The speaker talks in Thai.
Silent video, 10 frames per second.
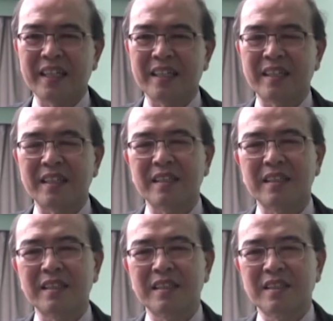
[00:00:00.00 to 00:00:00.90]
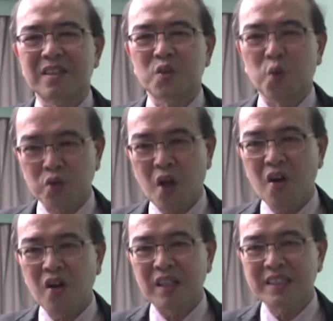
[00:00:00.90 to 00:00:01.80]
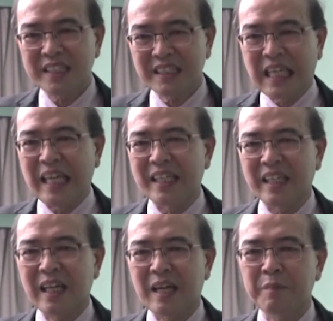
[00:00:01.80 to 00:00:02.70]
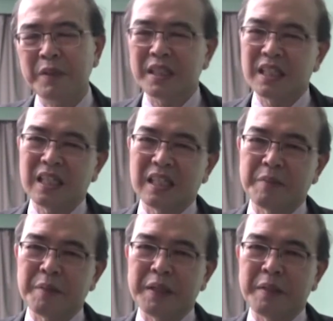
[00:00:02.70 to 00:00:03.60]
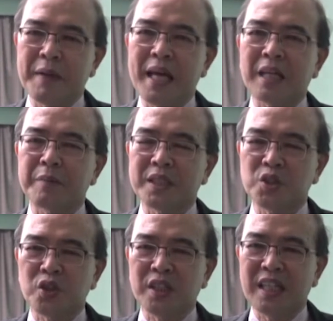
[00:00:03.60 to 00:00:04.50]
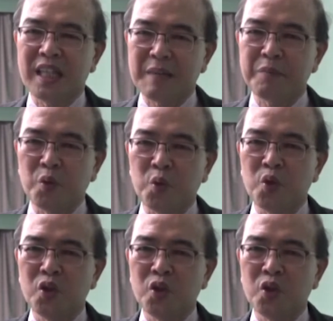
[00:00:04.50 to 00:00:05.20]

งถูกต้องชัดเจนนะครับเพื่อจะได้นำไปเผยแพร่กับประชาชนได้รับรู้